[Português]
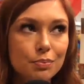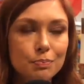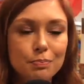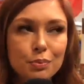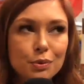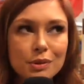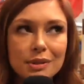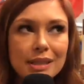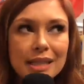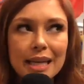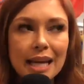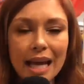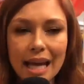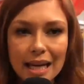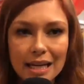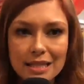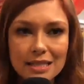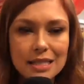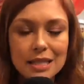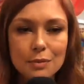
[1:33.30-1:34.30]
por
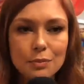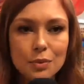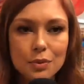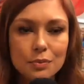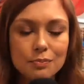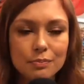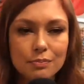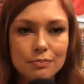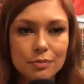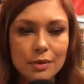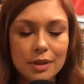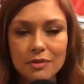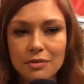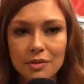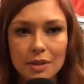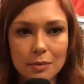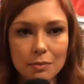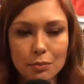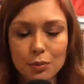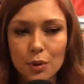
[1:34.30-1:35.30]
ninguém, assim, por,
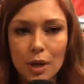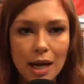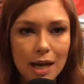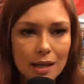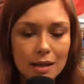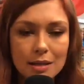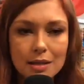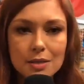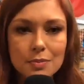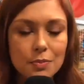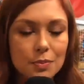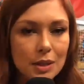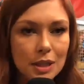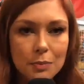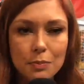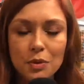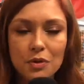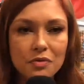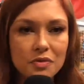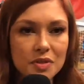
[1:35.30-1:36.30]
enfim, por elas, pela
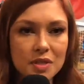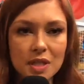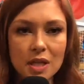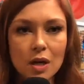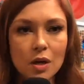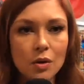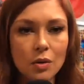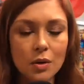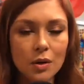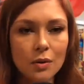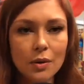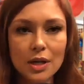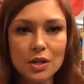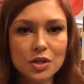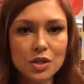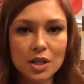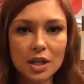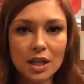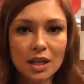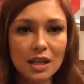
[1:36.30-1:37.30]
profissão. Eu
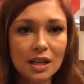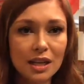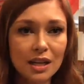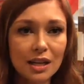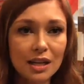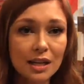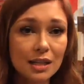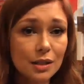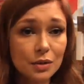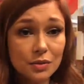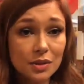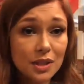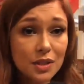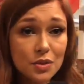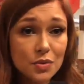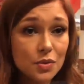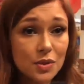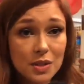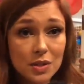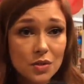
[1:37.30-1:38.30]
acho que cada um tem
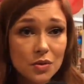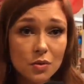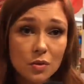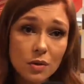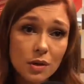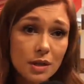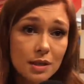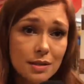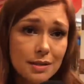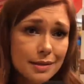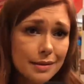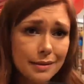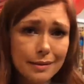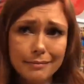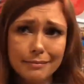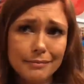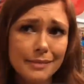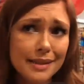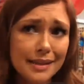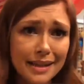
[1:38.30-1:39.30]
as suas escolhas e
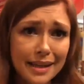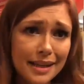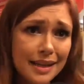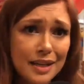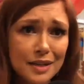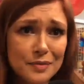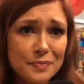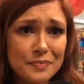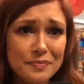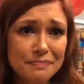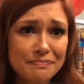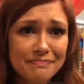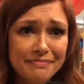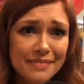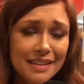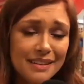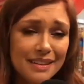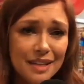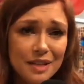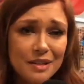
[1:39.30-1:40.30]
ninguém é,
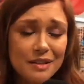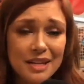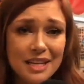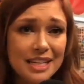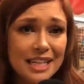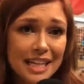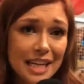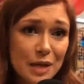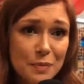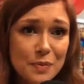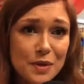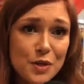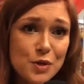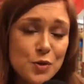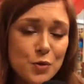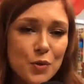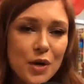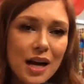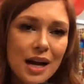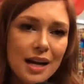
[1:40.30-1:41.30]
é ninguém para
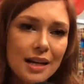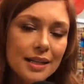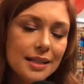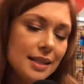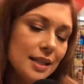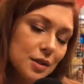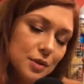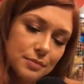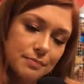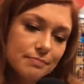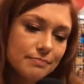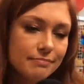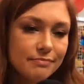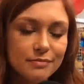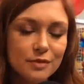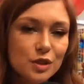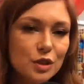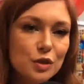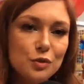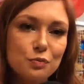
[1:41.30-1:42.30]
julgar. E eu
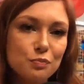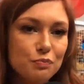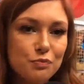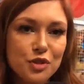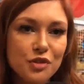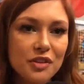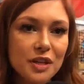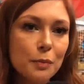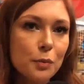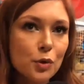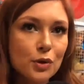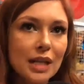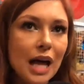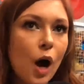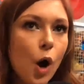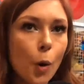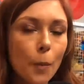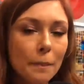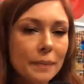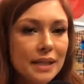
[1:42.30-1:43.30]
não tive que mudar
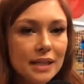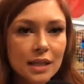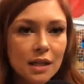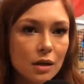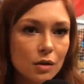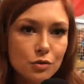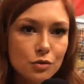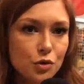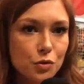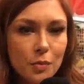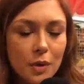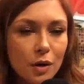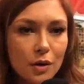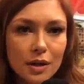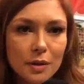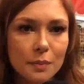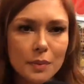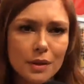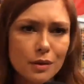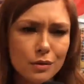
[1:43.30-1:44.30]
a opinião de uma
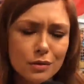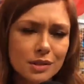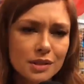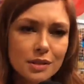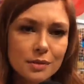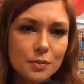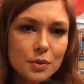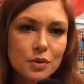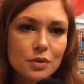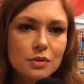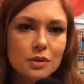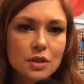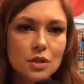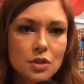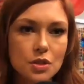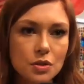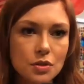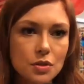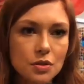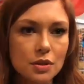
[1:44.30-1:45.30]
hora para outra por conta
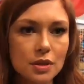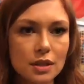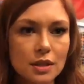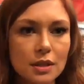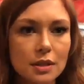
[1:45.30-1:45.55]
disso.